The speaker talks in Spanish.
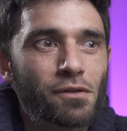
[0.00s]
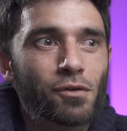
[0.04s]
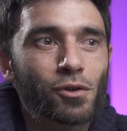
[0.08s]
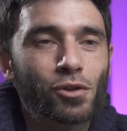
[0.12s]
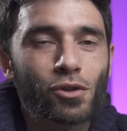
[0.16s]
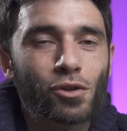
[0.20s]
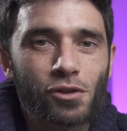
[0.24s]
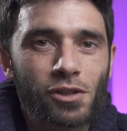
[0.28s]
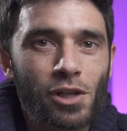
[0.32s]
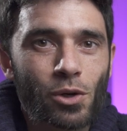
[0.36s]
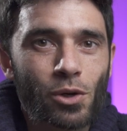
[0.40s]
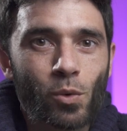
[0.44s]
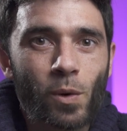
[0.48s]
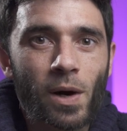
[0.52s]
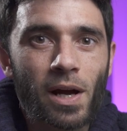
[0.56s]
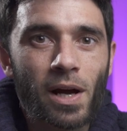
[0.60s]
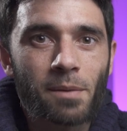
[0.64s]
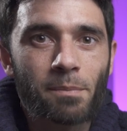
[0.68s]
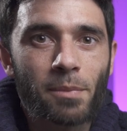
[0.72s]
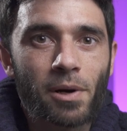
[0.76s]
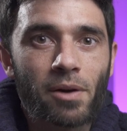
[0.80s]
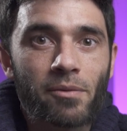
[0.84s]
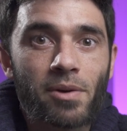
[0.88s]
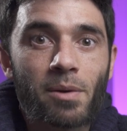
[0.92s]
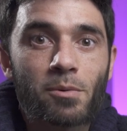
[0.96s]
fotos del lugar,
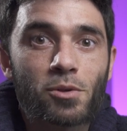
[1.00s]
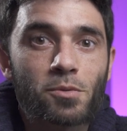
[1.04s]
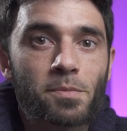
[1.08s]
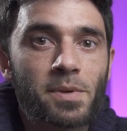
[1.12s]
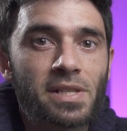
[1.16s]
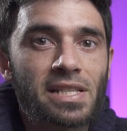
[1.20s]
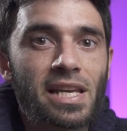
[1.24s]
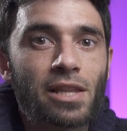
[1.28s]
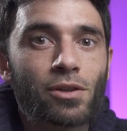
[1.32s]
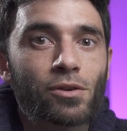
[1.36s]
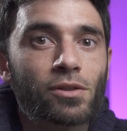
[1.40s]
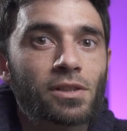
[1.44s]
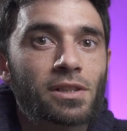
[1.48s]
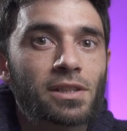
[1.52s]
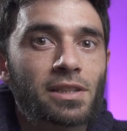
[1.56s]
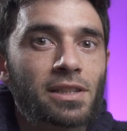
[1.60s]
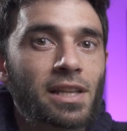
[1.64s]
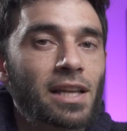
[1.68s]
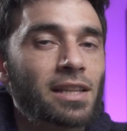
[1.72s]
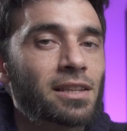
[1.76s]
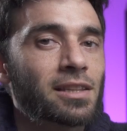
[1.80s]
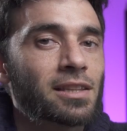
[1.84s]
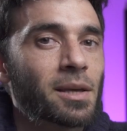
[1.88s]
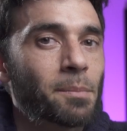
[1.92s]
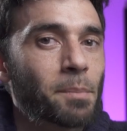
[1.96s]
pero habíamos pasado
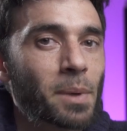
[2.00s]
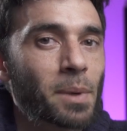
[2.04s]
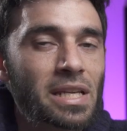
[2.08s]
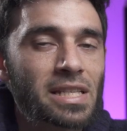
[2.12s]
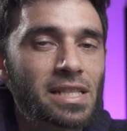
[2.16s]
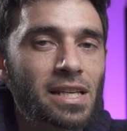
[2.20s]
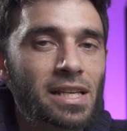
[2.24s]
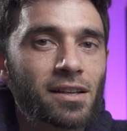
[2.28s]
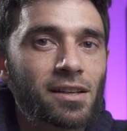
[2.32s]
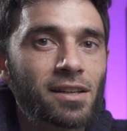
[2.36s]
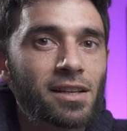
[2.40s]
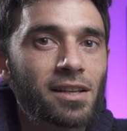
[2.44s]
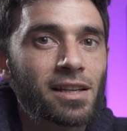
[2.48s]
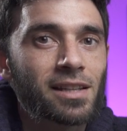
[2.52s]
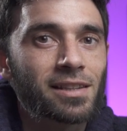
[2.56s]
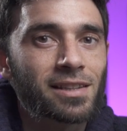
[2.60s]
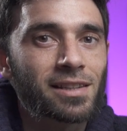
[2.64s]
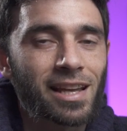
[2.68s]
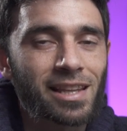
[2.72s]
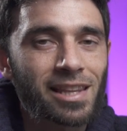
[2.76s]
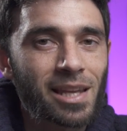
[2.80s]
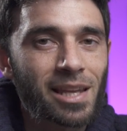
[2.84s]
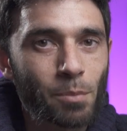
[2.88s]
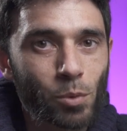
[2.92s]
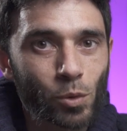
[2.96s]
tan deprisa,
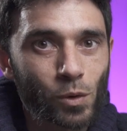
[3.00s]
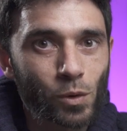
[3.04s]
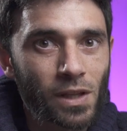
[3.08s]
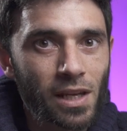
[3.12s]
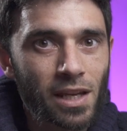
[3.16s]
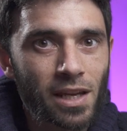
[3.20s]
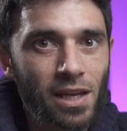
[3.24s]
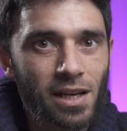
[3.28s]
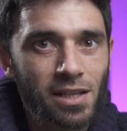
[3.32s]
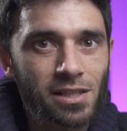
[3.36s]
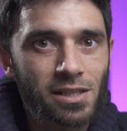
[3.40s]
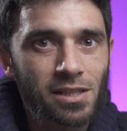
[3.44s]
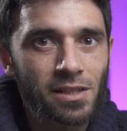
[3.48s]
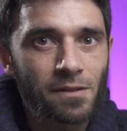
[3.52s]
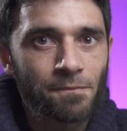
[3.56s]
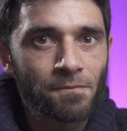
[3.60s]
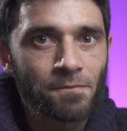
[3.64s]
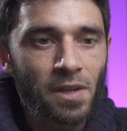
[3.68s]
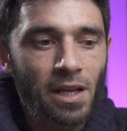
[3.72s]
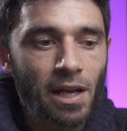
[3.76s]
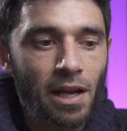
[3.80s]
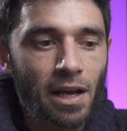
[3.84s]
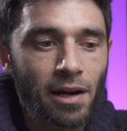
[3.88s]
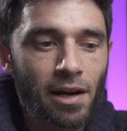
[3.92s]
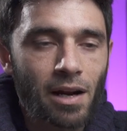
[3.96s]
tan de puntillas,
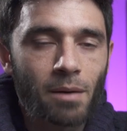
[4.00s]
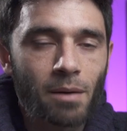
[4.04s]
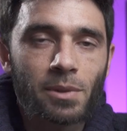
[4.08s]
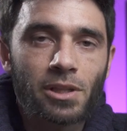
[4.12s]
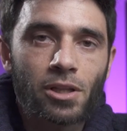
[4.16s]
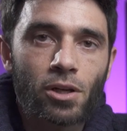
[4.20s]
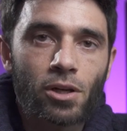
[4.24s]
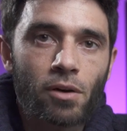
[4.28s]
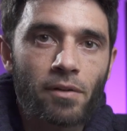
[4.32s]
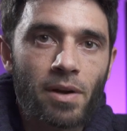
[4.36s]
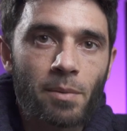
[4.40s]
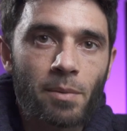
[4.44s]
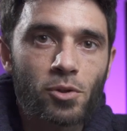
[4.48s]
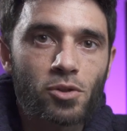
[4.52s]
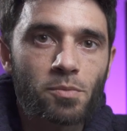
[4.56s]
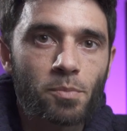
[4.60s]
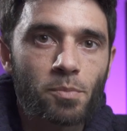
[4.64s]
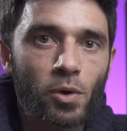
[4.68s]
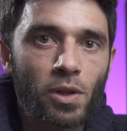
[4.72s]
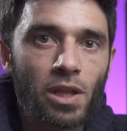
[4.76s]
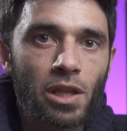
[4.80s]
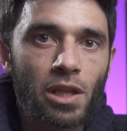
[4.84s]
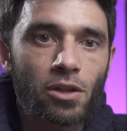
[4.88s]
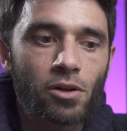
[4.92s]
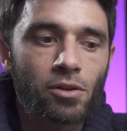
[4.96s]
que realmente no habíamos
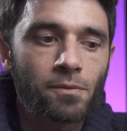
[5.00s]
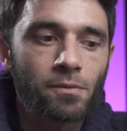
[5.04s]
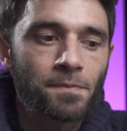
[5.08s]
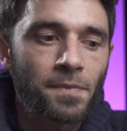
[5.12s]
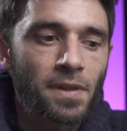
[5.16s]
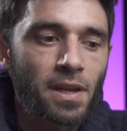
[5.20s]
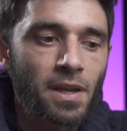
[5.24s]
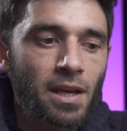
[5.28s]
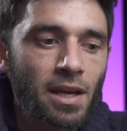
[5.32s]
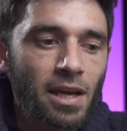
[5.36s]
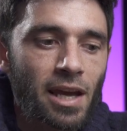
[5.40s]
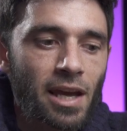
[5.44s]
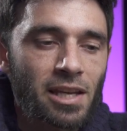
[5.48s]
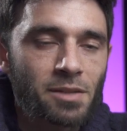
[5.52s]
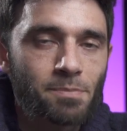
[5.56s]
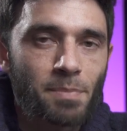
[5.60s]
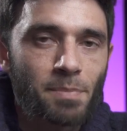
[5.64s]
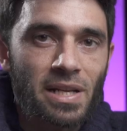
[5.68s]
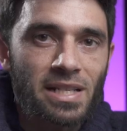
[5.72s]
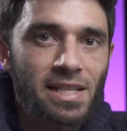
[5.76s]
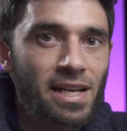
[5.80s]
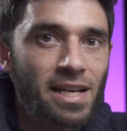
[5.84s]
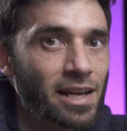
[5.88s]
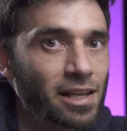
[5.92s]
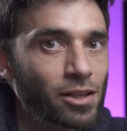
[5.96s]
podido
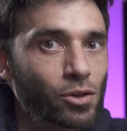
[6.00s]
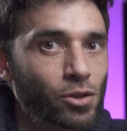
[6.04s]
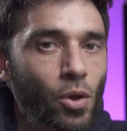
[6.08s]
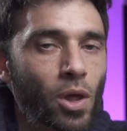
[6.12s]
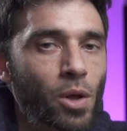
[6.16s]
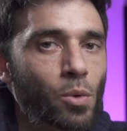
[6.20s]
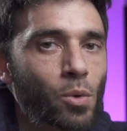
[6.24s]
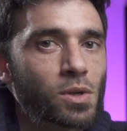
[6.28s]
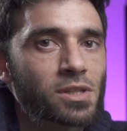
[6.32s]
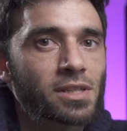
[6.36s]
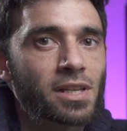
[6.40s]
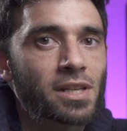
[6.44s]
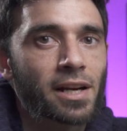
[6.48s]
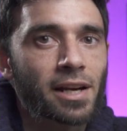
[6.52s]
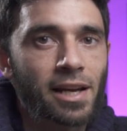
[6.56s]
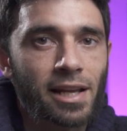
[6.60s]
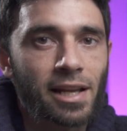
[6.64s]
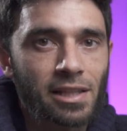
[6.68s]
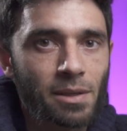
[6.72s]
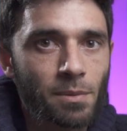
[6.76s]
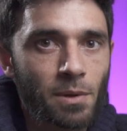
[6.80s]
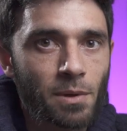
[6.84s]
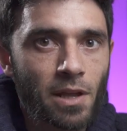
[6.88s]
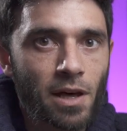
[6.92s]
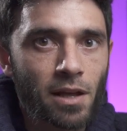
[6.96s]
expresar ahí toda nuestra
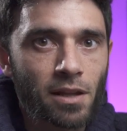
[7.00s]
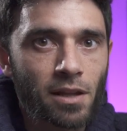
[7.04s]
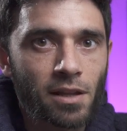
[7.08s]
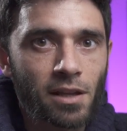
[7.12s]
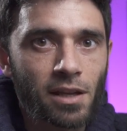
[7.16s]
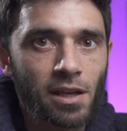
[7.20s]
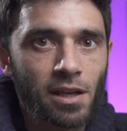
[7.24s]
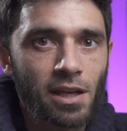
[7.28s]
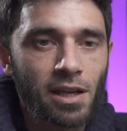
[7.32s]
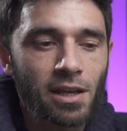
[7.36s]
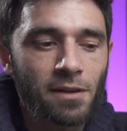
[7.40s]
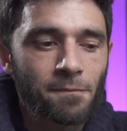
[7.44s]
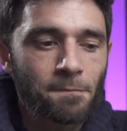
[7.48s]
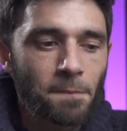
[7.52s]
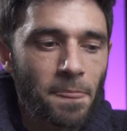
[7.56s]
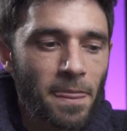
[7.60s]
creatividad y